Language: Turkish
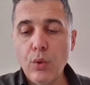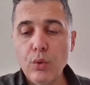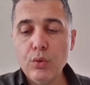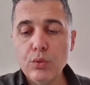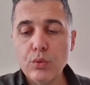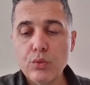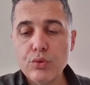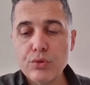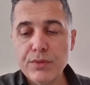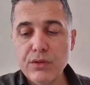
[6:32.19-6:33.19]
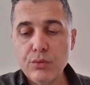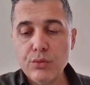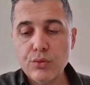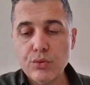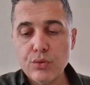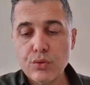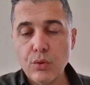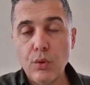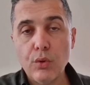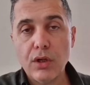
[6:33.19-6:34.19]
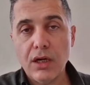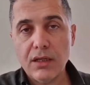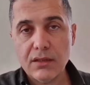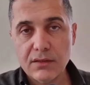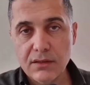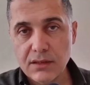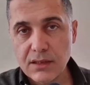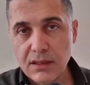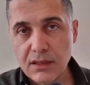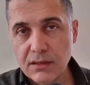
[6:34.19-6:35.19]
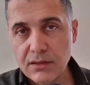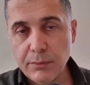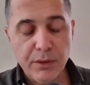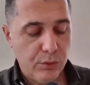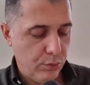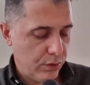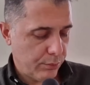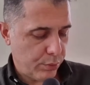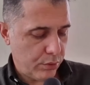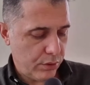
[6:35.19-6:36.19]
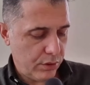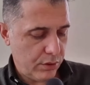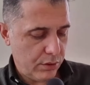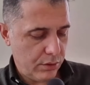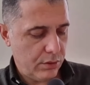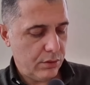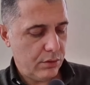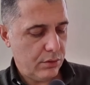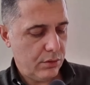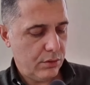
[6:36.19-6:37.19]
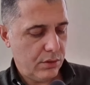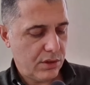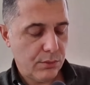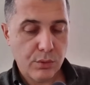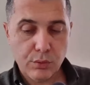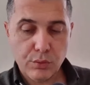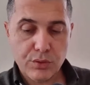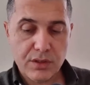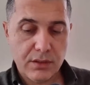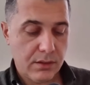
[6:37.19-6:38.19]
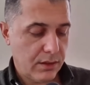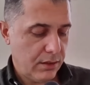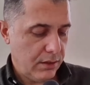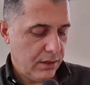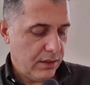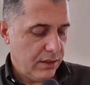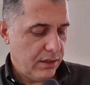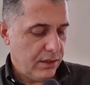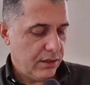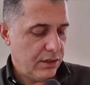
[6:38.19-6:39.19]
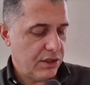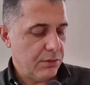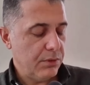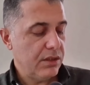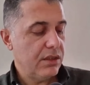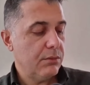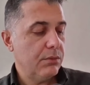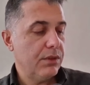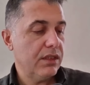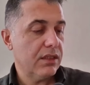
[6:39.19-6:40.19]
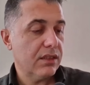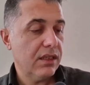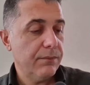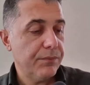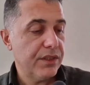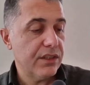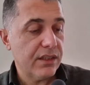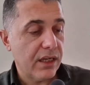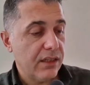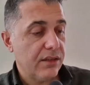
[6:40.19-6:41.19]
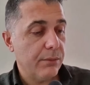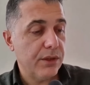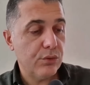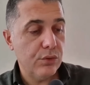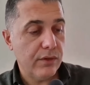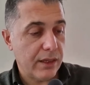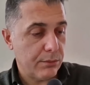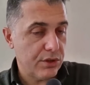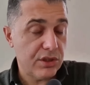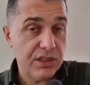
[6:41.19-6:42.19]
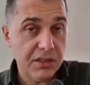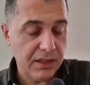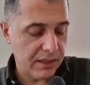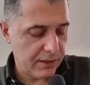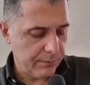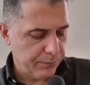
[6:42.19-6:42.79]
19.316 lira temettü yapıyor. 2019 yılında. 2021 yılında iki tane temettü vermiş. iki tane.